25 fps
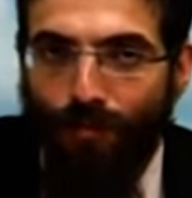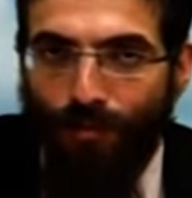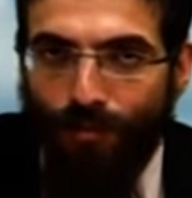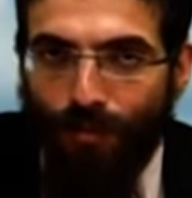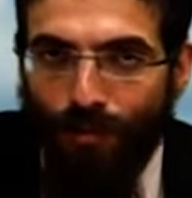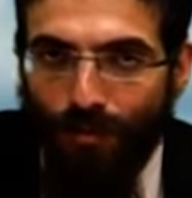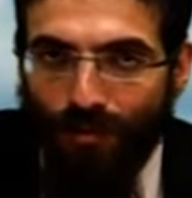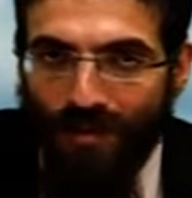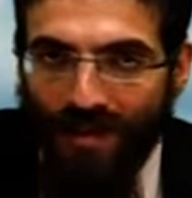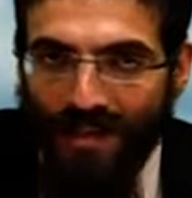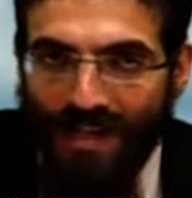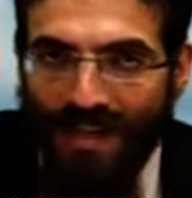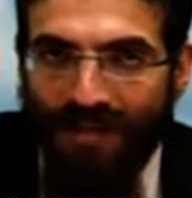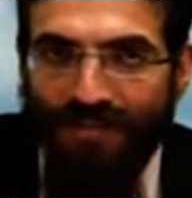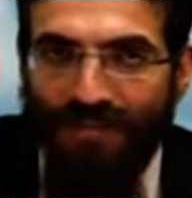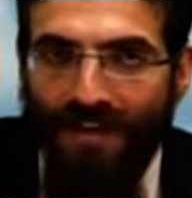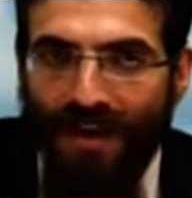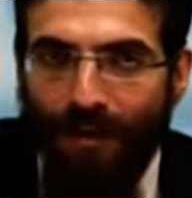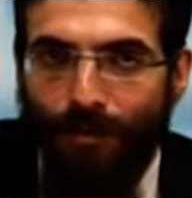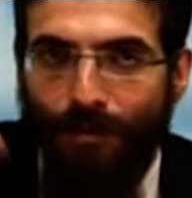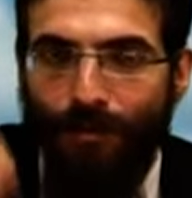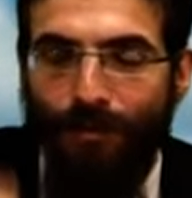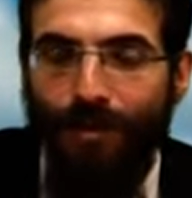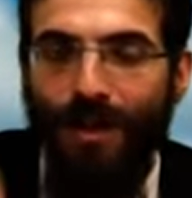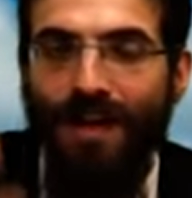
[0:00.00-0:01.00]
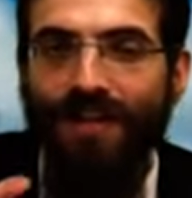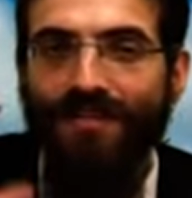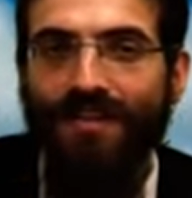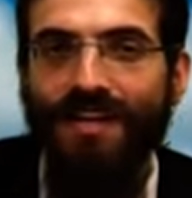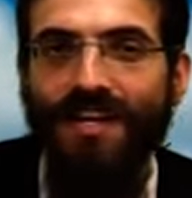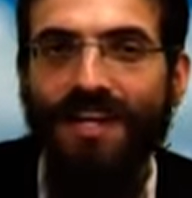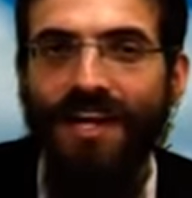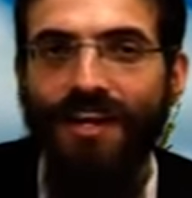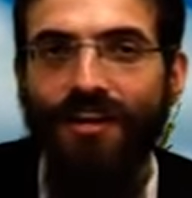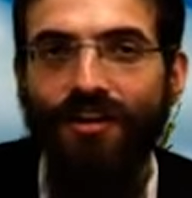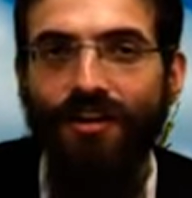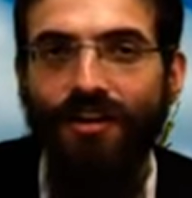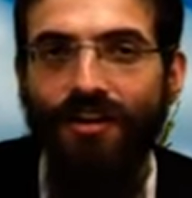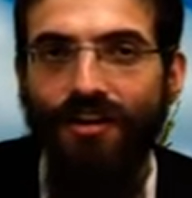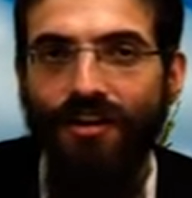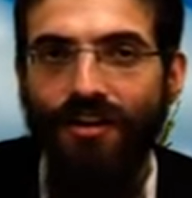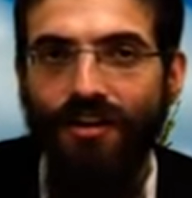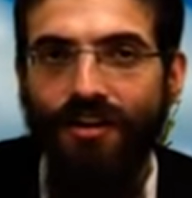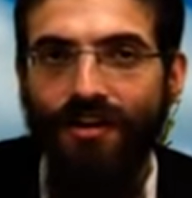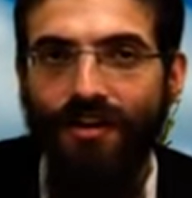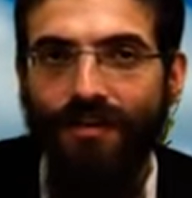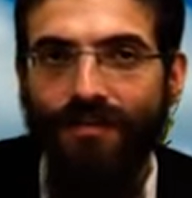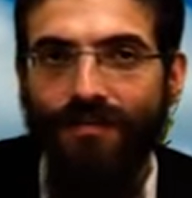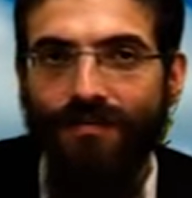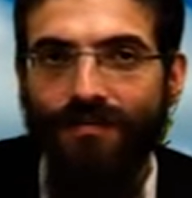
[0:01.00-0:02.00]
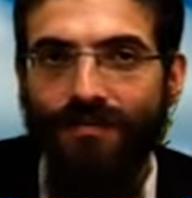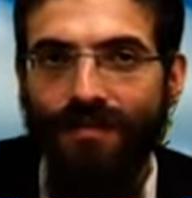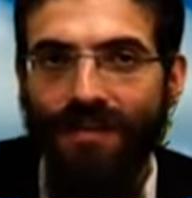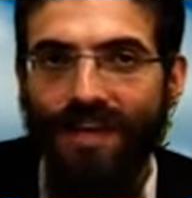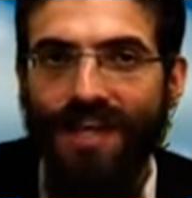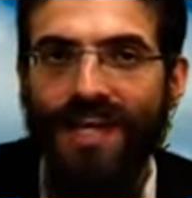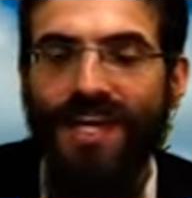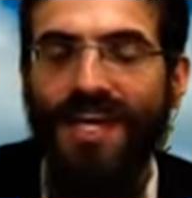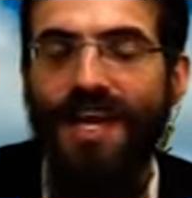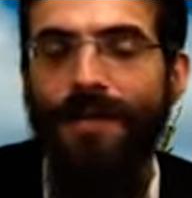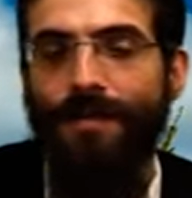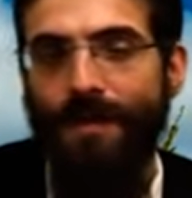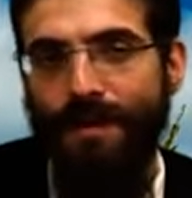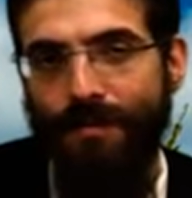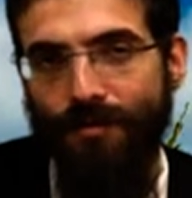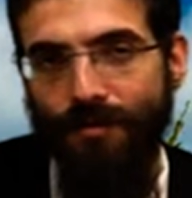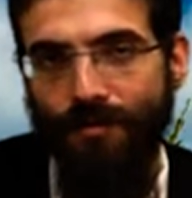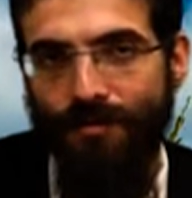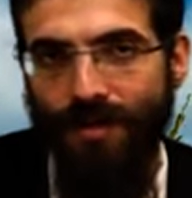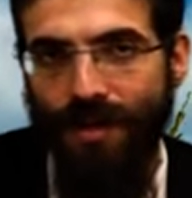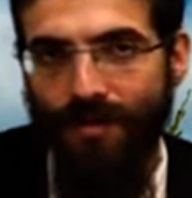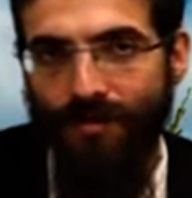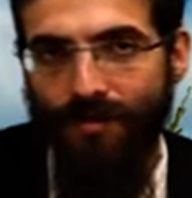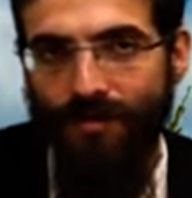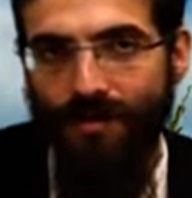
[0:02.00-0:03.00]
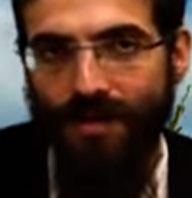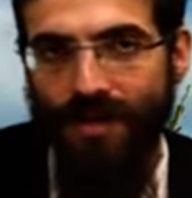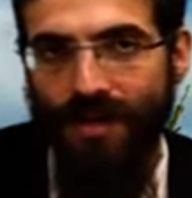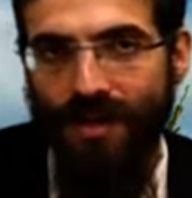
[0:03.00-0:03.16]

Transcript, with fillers: pour défaire pendant les 24 heures il n'y a pas de problème.